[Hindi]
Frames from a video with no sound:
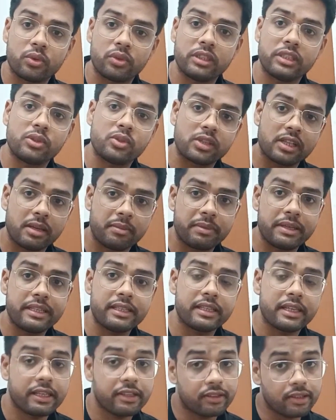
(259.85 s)
हज़ार
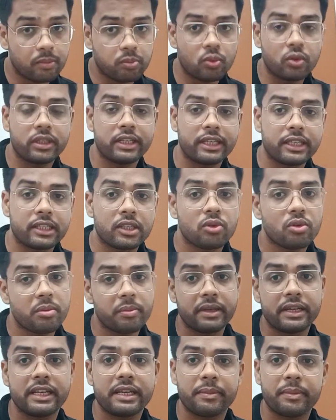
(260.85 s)
2020 इन सबको देखते
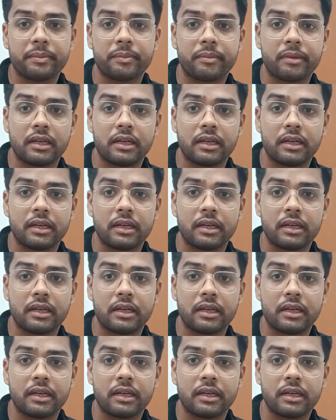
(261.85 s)
हुए मैंने